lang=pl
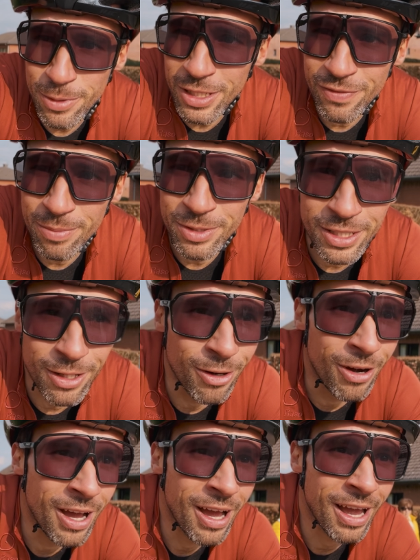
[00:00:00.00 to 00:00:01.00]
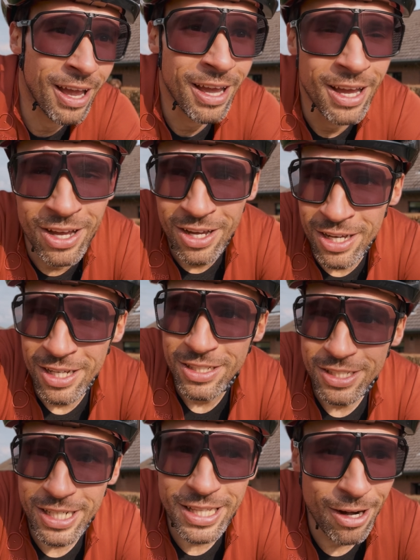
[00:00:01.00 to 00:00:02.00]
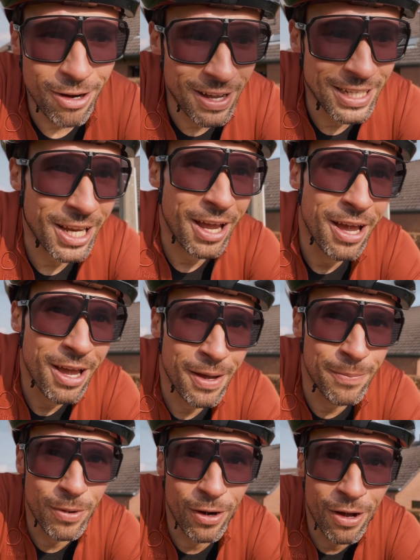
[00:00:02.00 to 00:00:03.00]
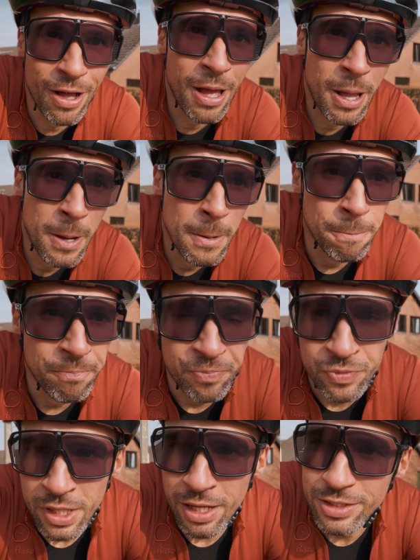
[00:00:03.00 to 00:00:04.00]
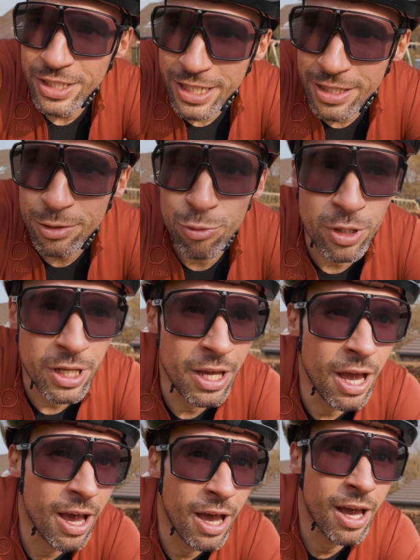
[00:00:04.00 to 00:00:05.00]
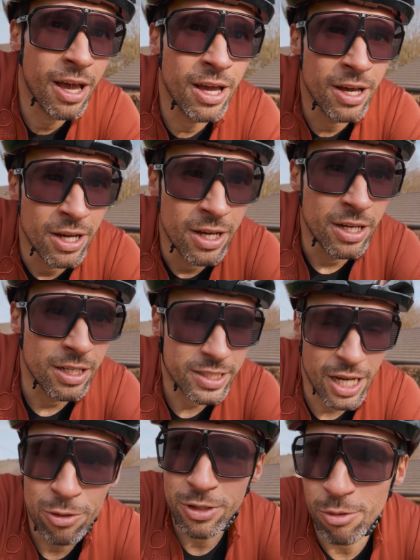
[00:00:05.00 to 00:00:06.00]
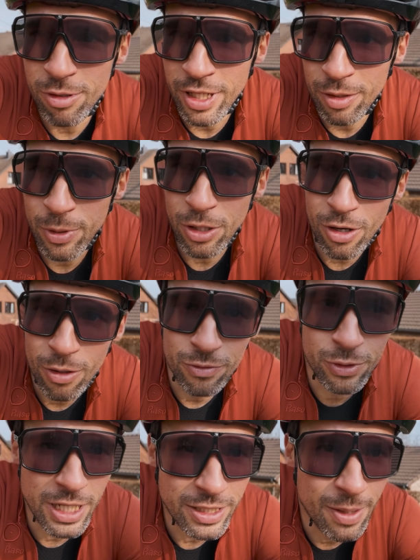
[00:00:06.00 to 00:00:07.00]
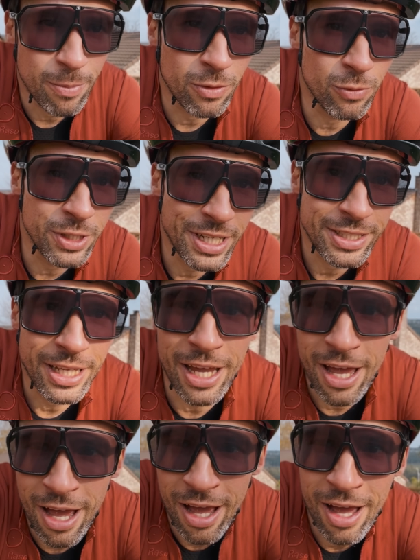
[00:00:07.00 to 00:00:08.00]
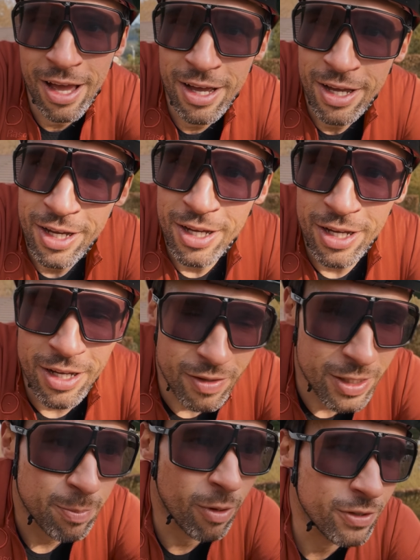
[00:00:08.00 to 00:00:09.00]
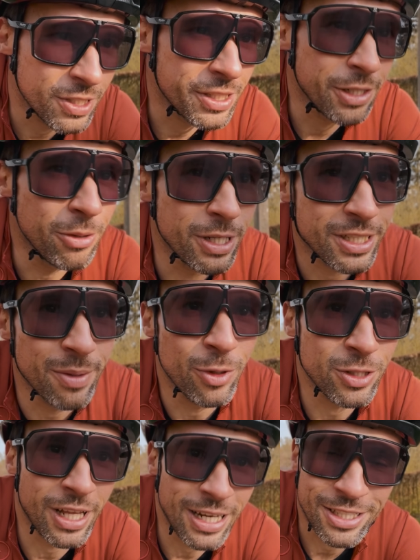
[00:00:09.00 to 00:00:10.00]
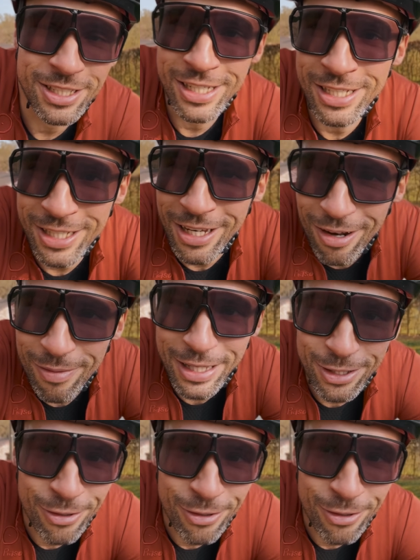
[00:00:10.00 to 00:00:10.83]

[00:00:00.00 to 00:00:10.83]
możliwym stylu, czyli na rowerze, bo dzień jest długi, zachód słońca dopiero około 20, po 20, więc po wyścigu jeszcze można na 30 km